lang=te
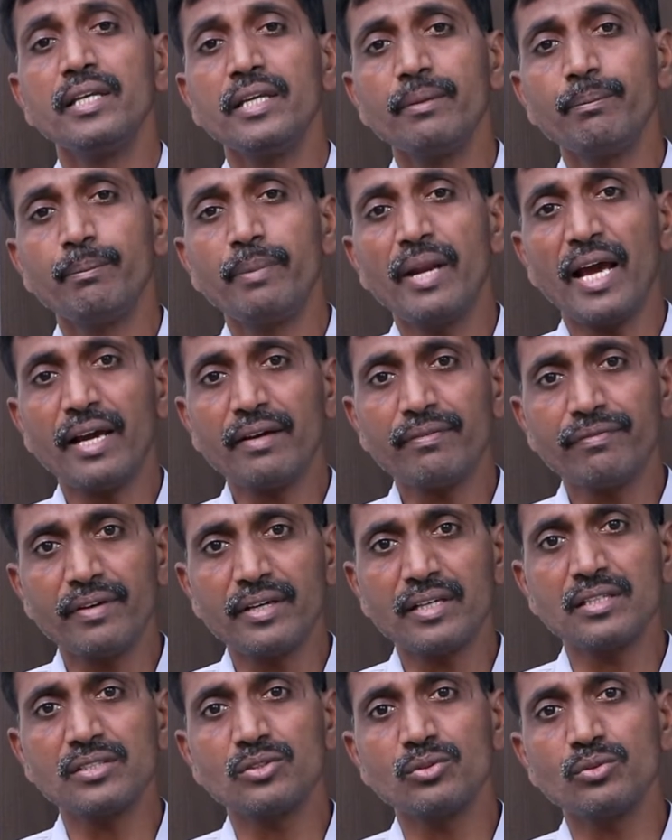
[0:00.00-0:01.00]
ఈ బ్లాక్
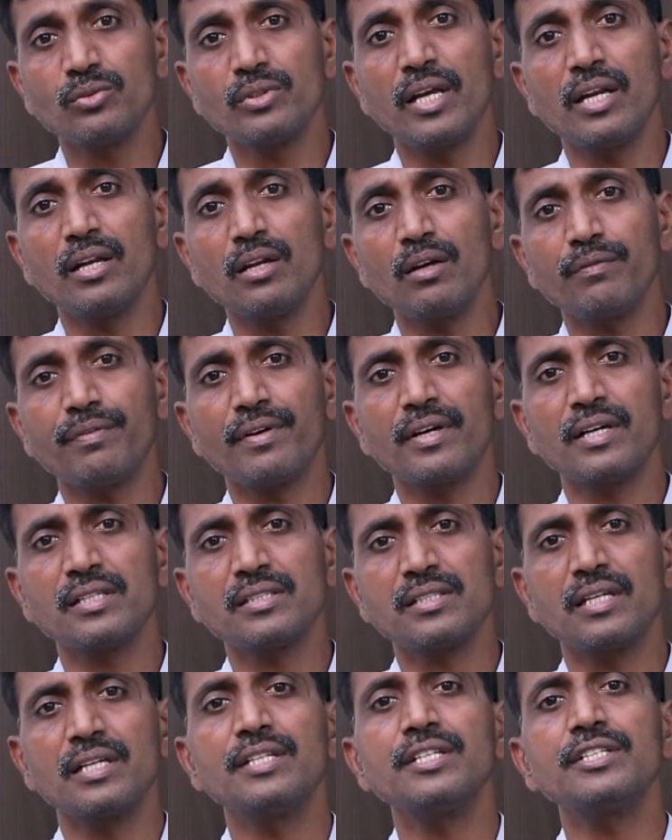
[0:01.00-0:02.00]
ఫంగస్ ఎల్లో
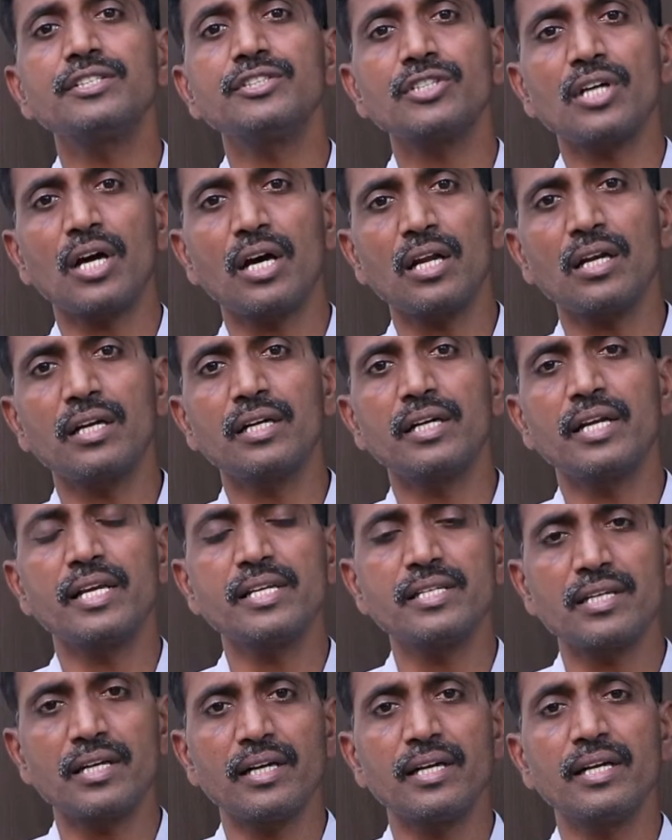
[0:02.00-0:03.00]
ఫంగస్ అనేది చాలా
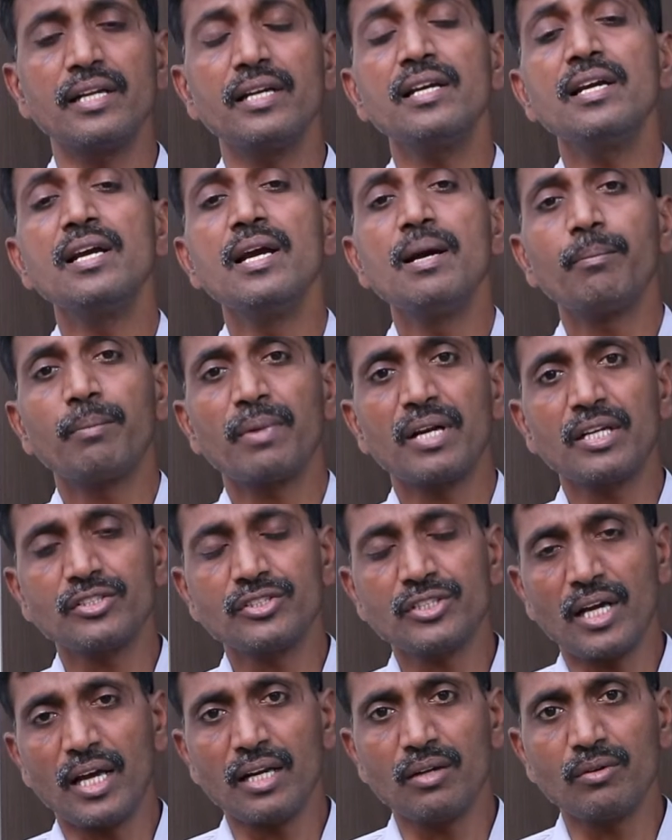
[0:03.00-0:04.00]
డేంజర్ అండి మనం
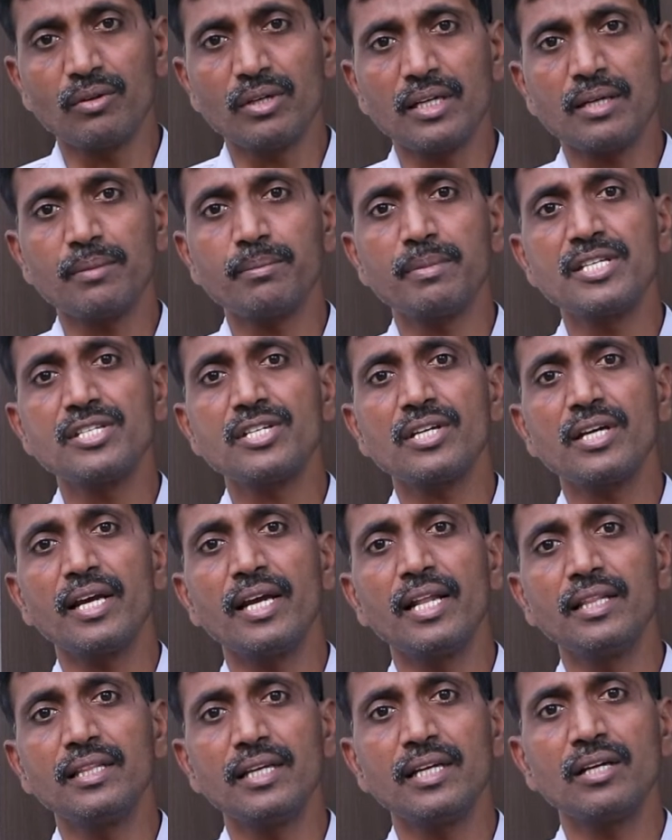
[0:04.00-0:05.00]
చాలా వాటికి మంచిగా
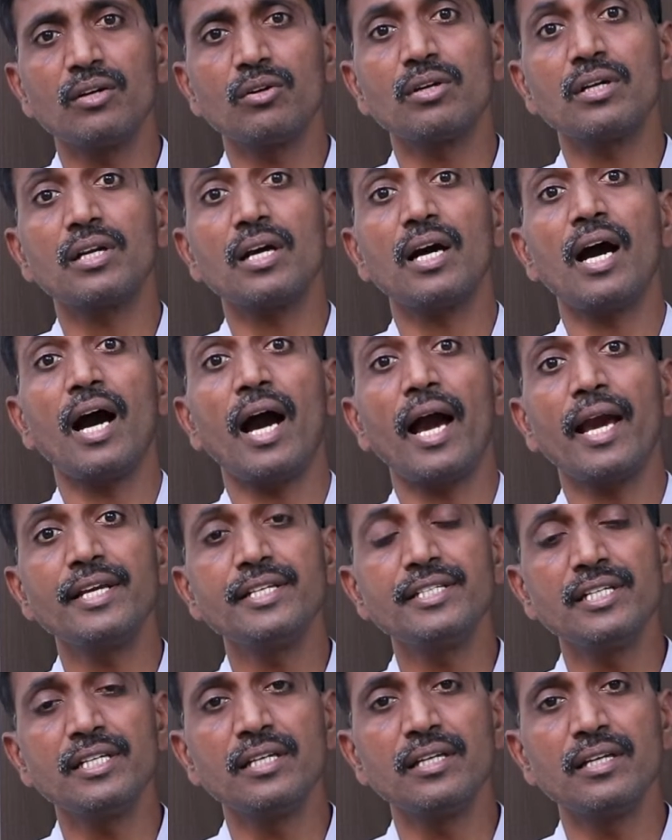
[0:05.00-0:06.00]
హెల్తీగా ఉంటా
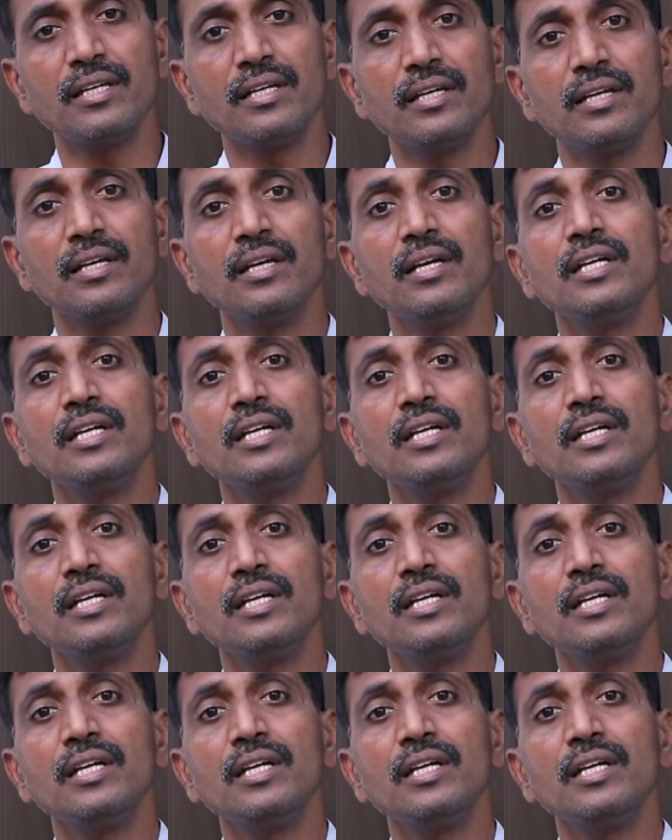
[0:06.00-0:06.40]
హైజీన్ని